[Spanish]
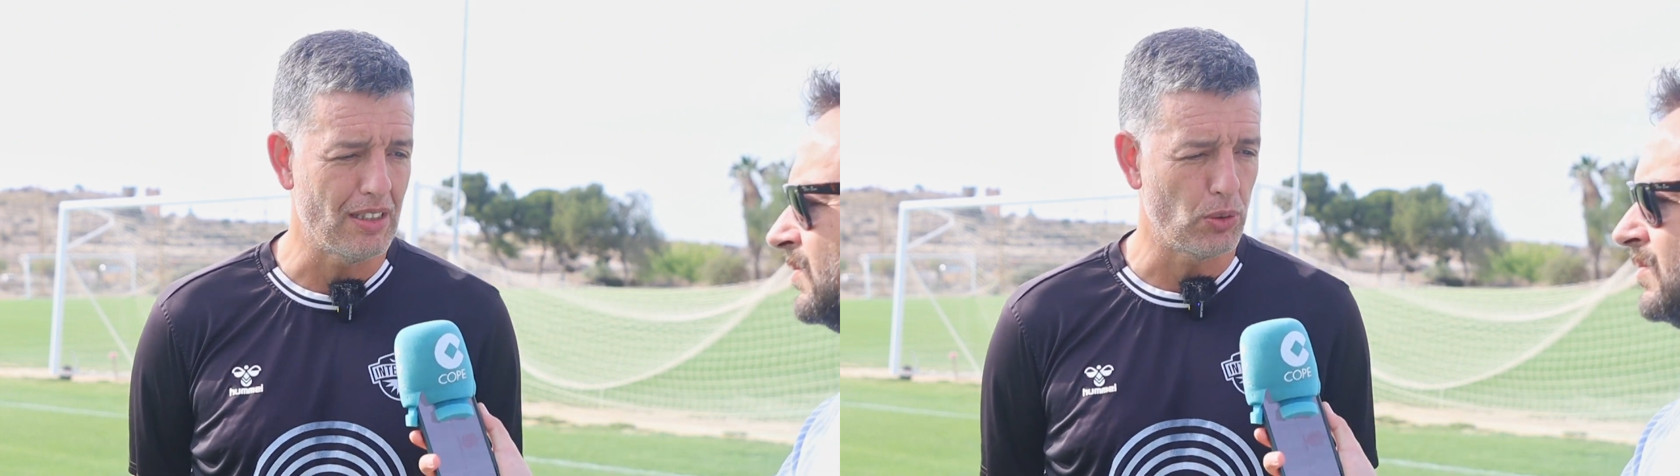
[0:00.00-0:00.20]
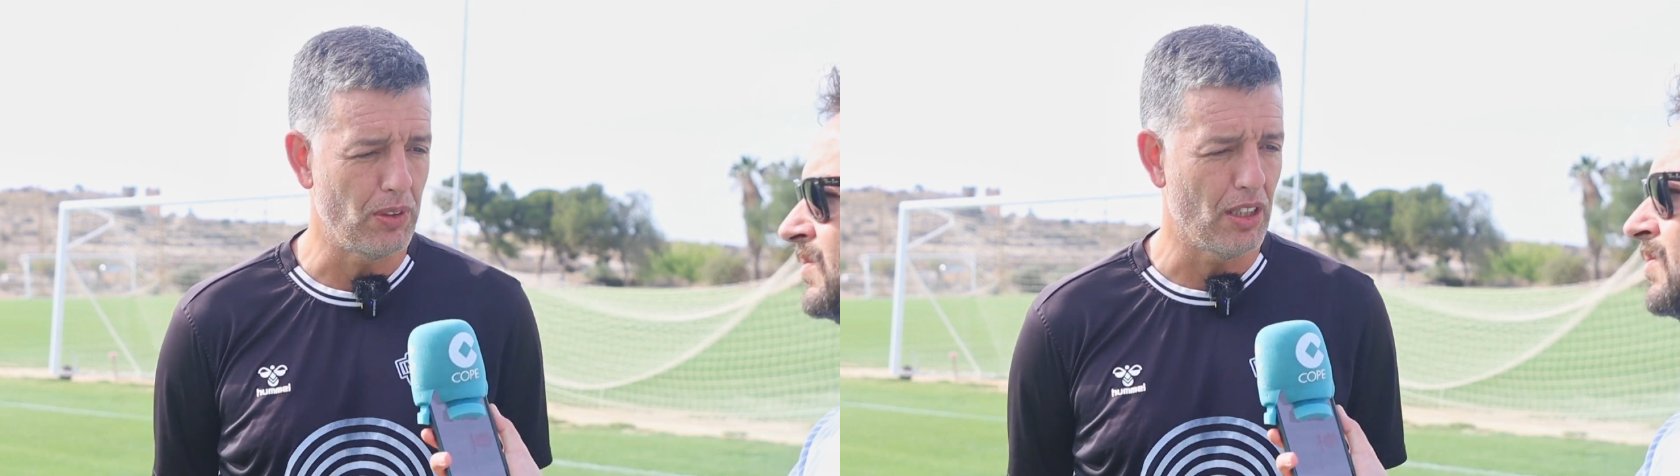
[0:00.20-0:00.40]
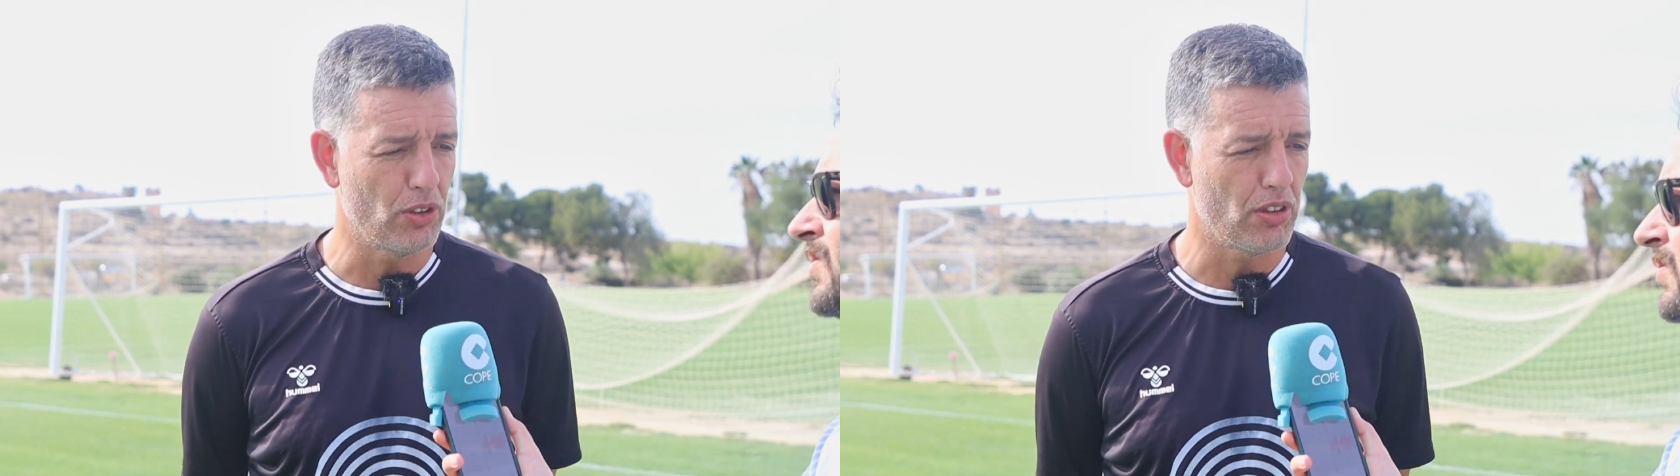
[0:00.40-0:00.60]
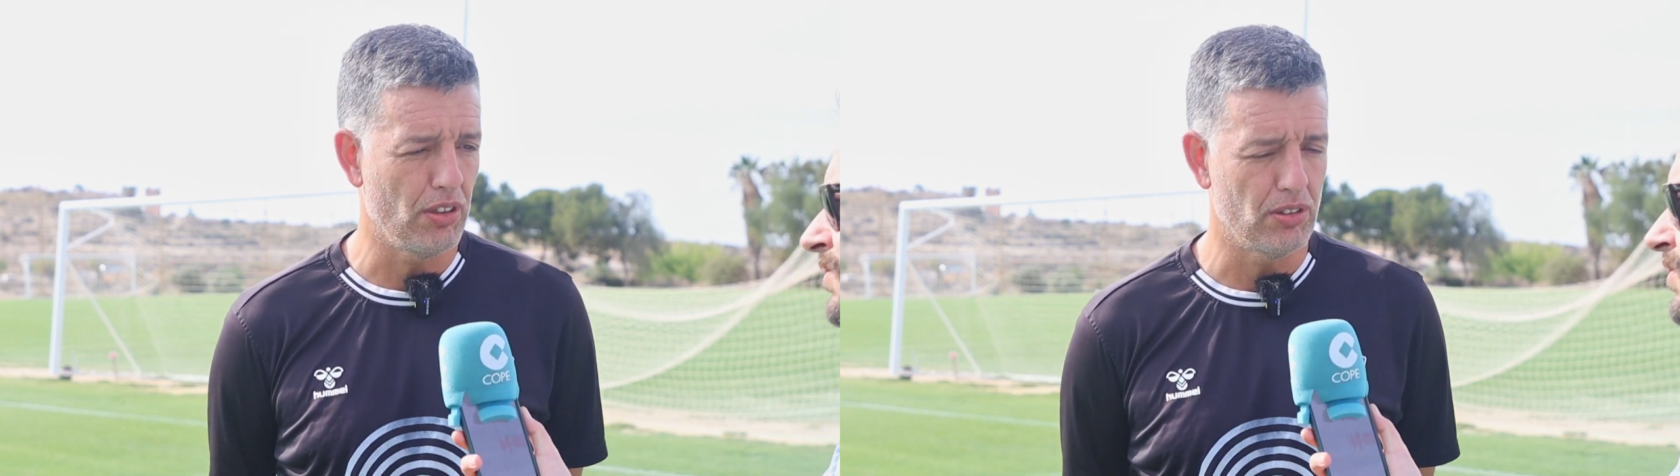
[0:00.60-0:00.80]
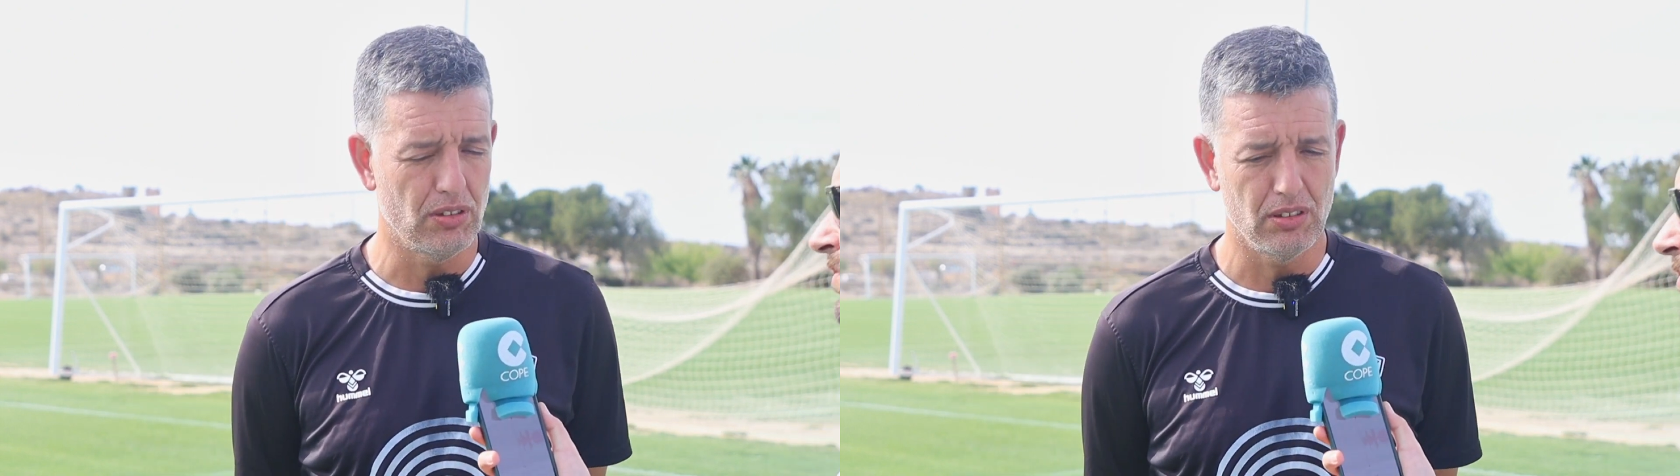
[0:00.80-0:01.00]
su
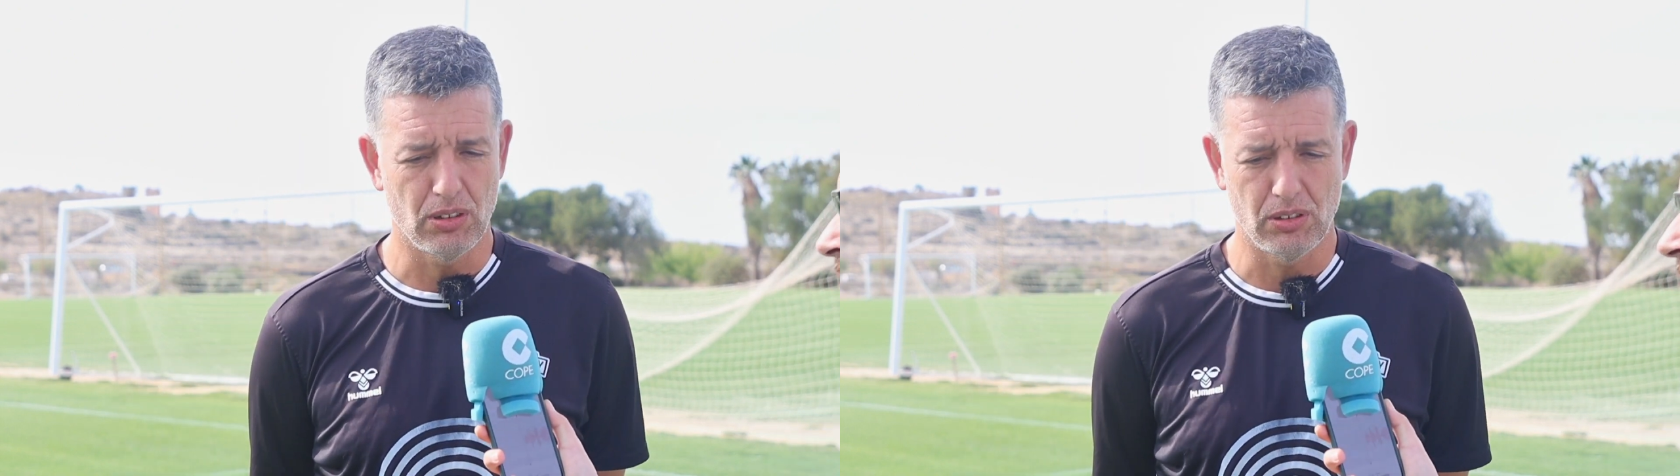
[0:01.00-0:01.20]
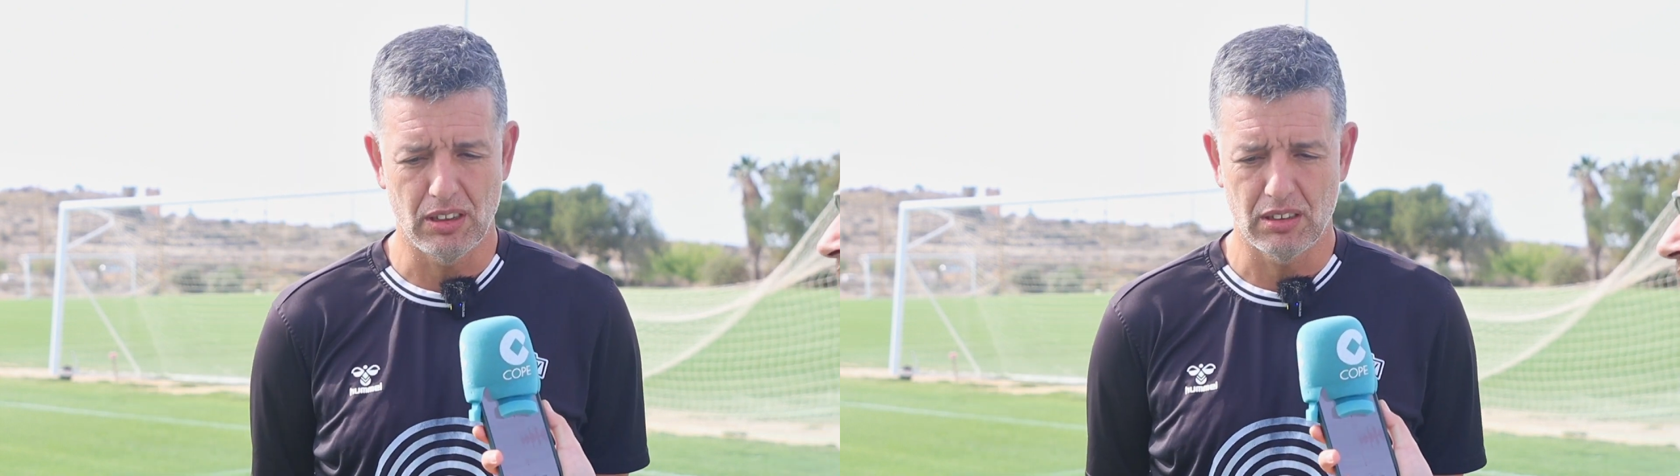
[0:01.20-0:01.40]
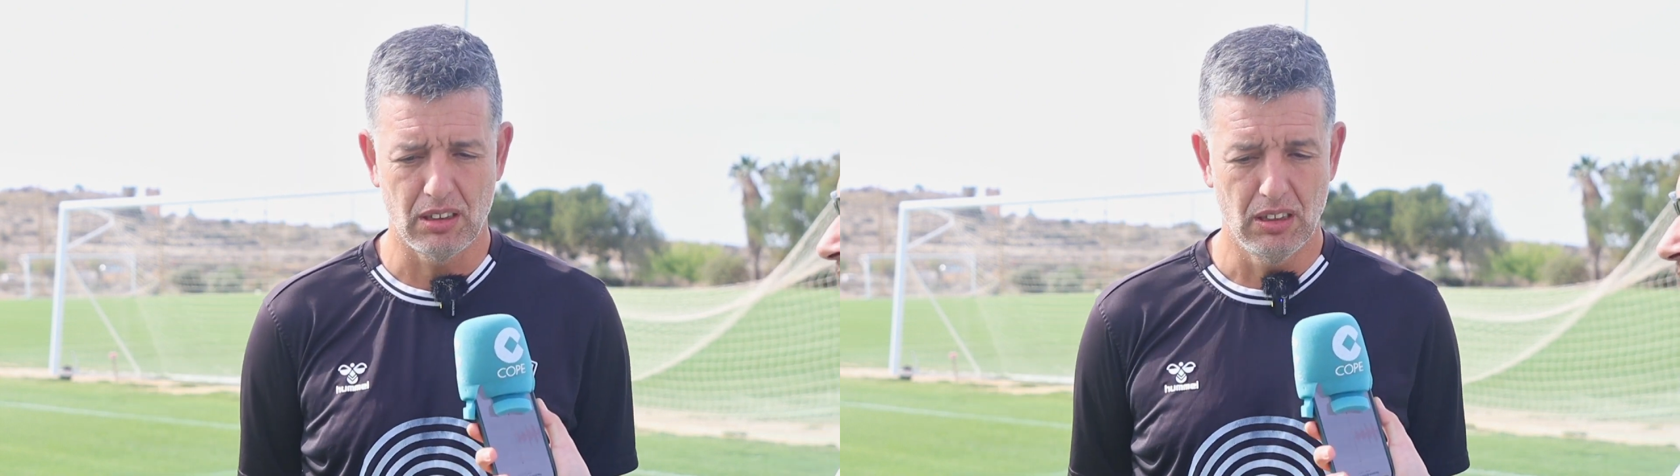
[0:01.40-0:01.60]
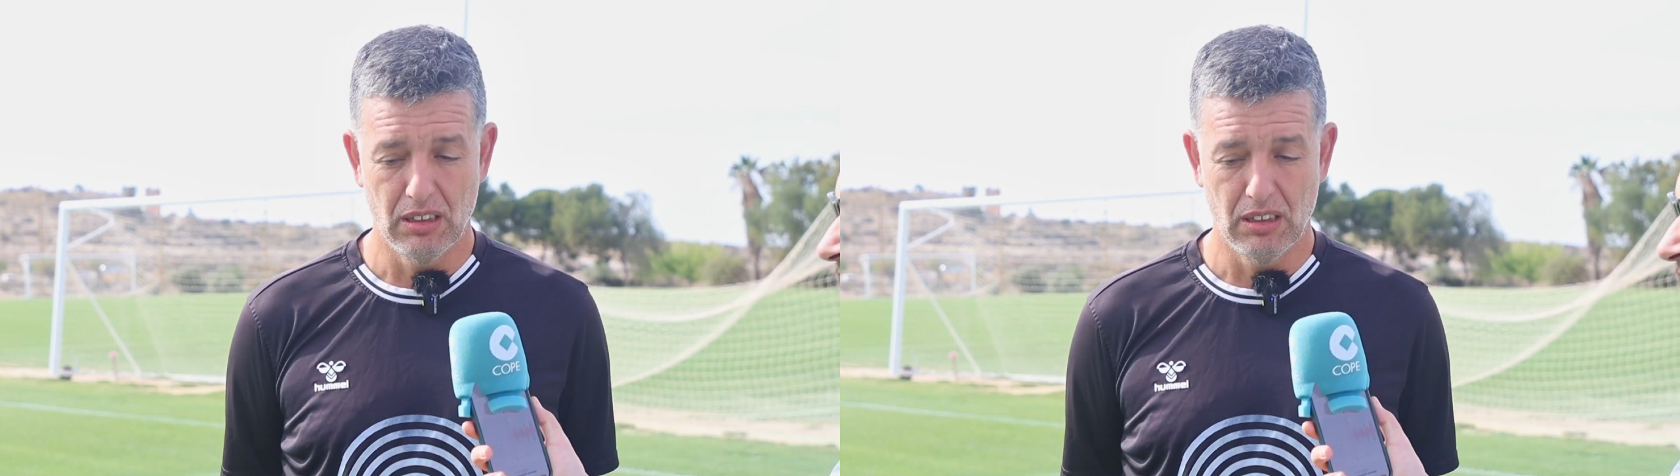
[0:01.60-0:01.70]
negocio. Entonces,